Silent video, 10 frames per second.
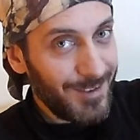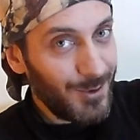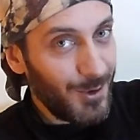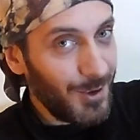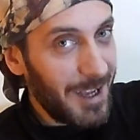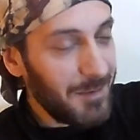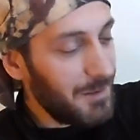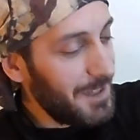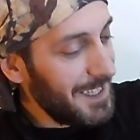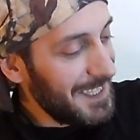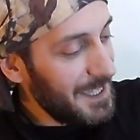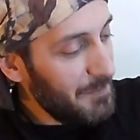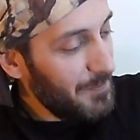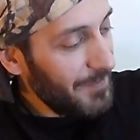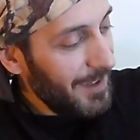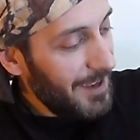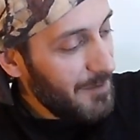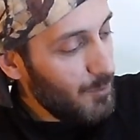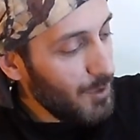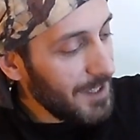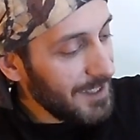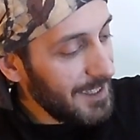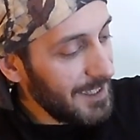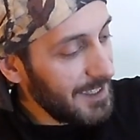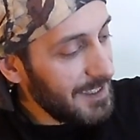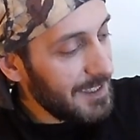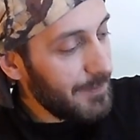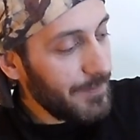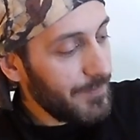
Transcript: çok önemli bir isim. Murat Yıldız